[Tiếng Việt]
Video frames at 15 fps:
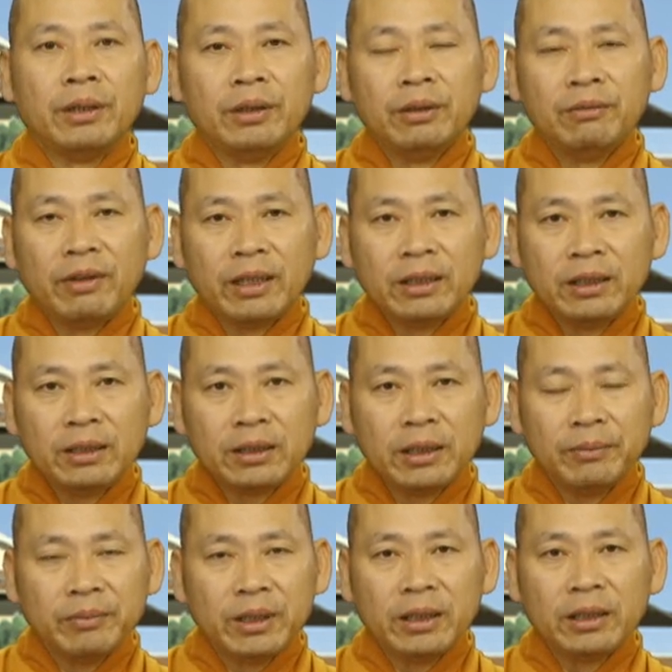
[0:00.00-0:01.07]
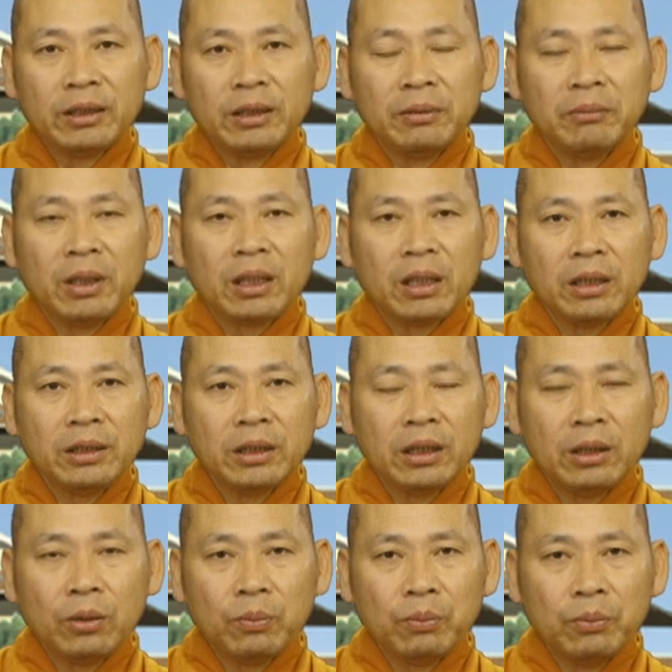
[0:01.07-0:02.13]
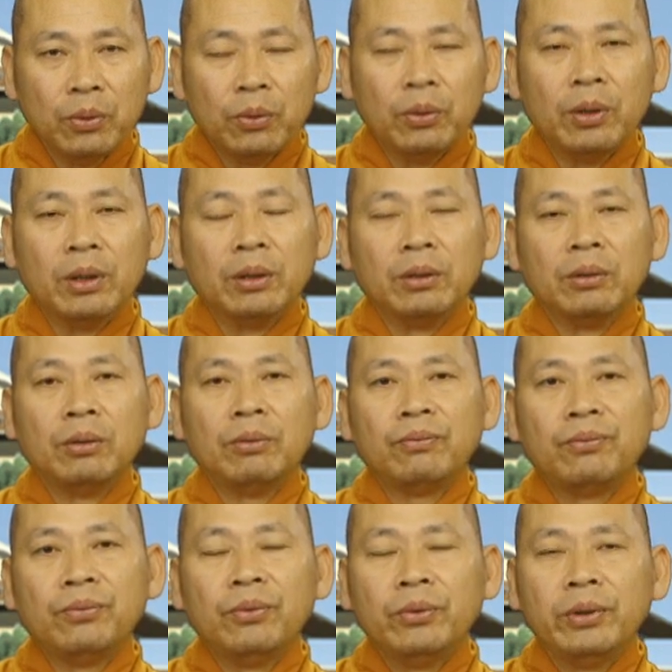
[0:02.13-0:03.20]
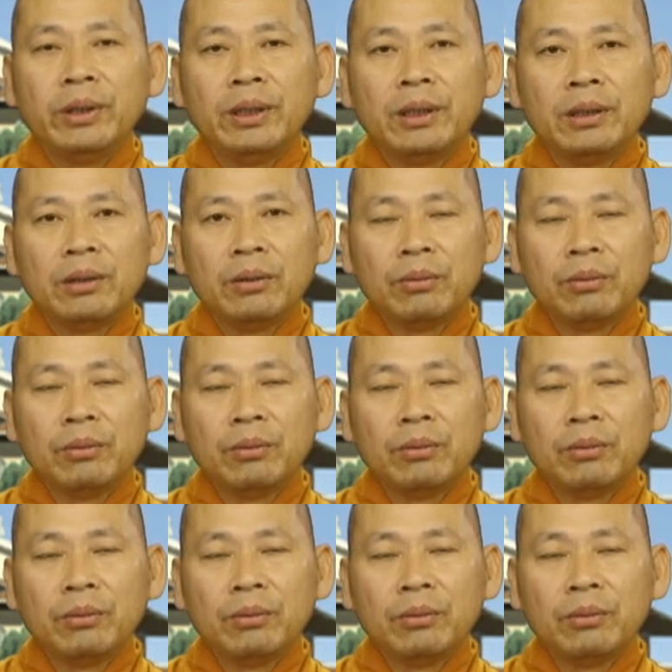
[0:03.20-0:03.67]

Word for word: thì như vậy thì kiếm tiền nhưng mà có những cái lúc buồn lúc vui